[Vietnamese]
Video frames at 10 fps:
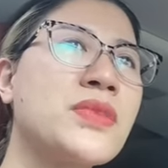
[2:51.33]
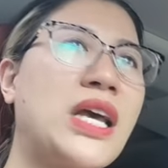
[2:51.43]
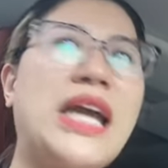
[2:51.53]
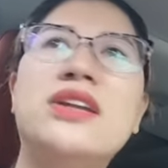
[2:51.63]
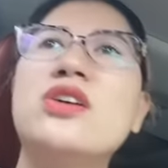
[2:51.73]

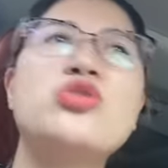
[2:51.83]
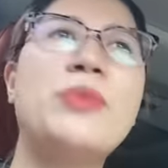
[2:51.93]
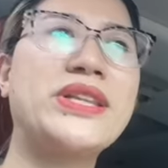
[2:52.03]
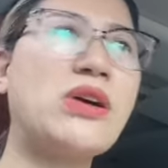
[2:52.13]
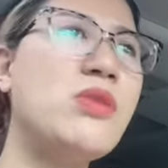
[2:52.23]
Ngày lương chúng
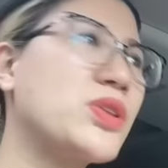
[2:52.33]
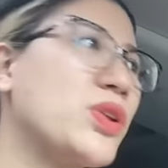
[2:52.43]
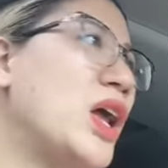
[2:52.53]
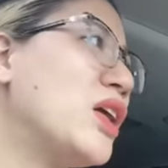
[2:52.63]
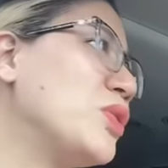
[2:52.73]
mày tao không phải
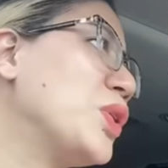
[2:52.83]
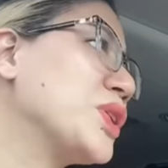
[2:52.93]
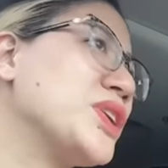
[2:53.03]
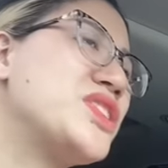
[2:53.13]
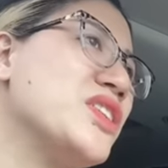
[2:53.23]
tao nợ
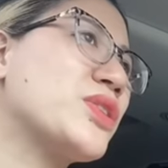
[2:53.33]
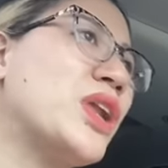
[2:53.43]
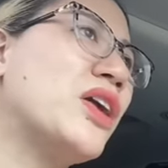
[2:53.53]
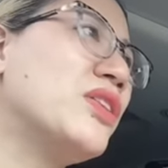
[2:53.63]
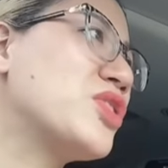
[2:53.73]
luôn, chưa được
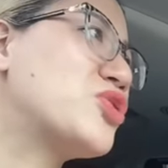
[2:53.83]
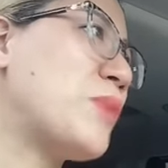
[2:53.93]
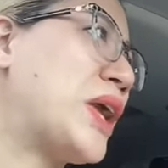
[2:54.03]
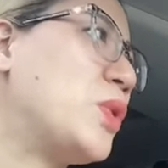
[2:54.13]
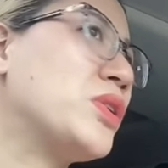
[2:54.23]
nợ lương chúng
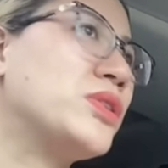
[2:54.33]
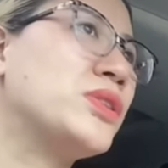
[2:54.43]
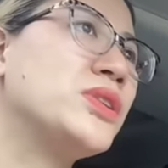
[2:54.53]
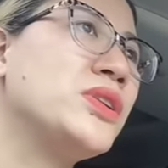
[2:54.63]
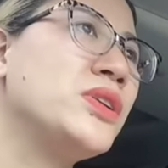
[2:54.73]
mày luôn,
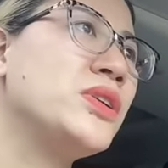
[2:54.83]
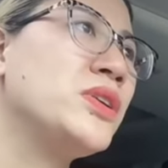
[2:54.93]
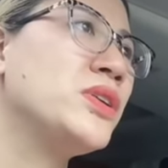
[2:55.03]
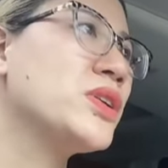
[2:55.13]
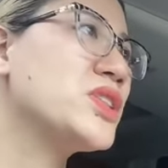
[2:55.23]

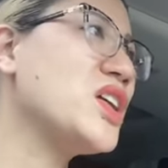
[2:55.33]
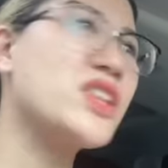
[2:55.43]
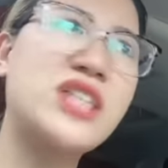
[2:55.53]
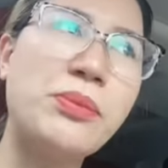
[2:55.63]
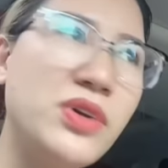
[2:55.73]
chưa
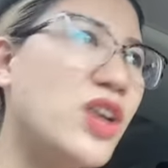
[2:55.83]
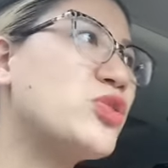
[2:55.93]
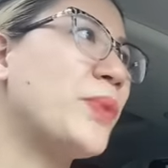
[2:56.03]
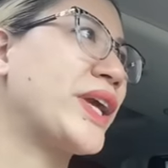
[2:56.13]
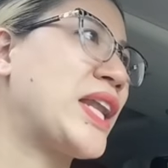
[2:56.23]
được chậm lương
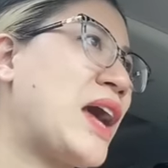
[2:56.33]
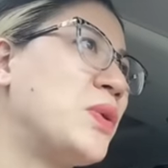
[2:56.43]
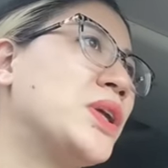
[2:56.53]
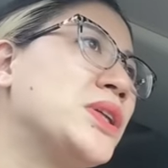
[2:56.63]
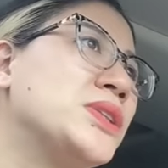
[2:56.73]
chúng mày ngày nào
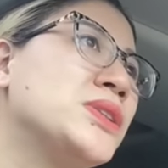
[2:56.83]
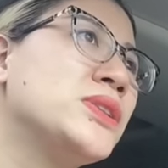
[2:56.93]
luôn.